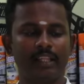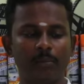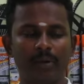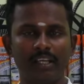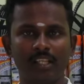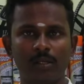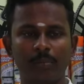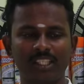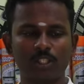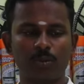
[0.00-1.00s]
இந்த இந்த
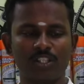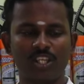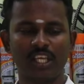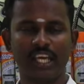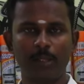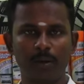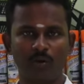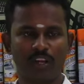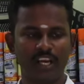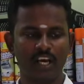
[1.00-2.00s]
மற்ற ஸ்பான்ஸ் இருந்தால் ஹீட்
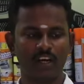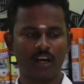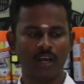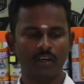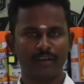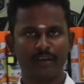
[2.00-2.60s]
பண்ணணும்னு என்ன ஆகுன்னா